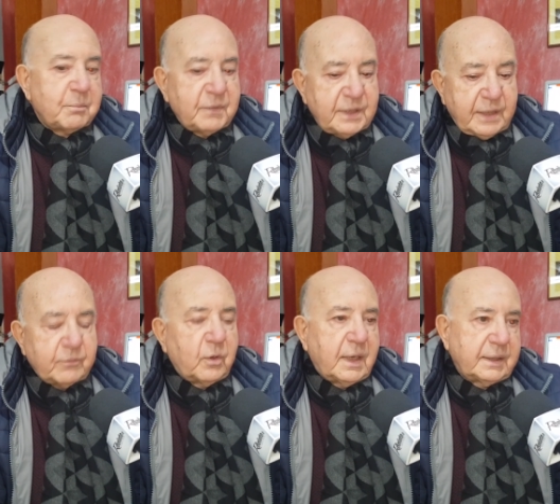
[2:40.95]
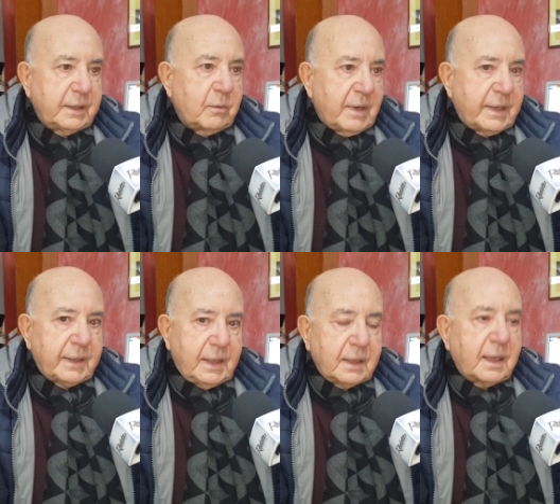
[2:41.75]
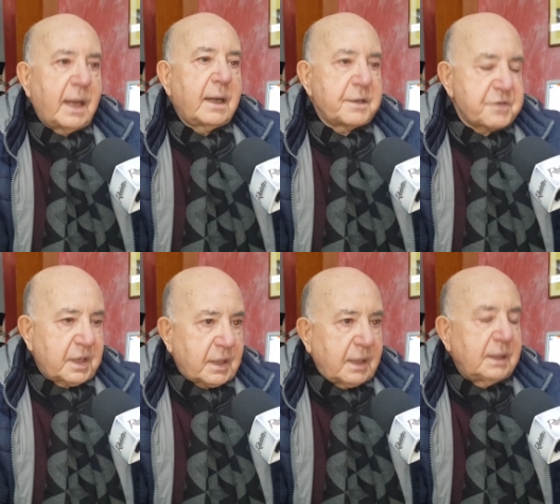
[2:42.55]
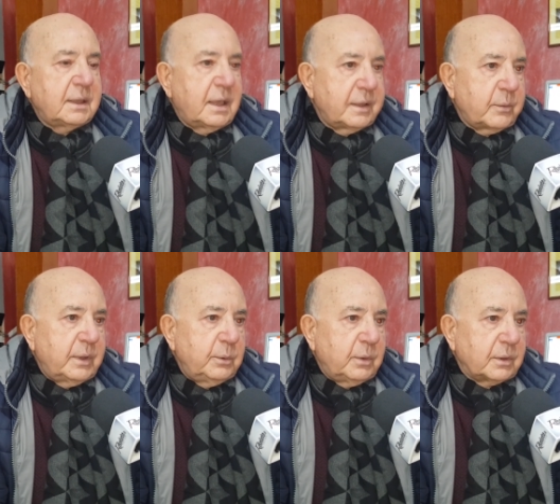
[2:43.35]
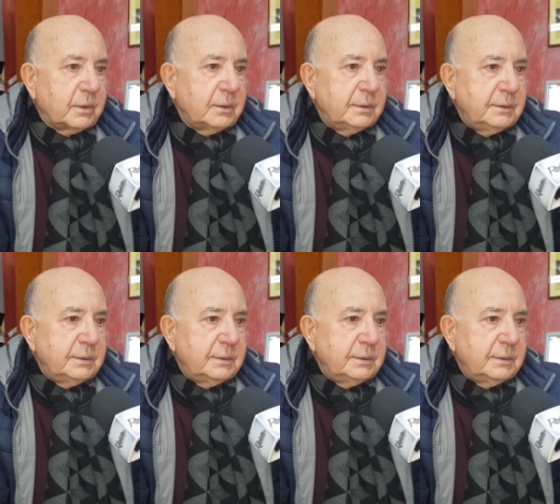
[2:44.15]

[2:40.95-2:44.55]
mi devo adeguare anche alla sacralità di quel luogo.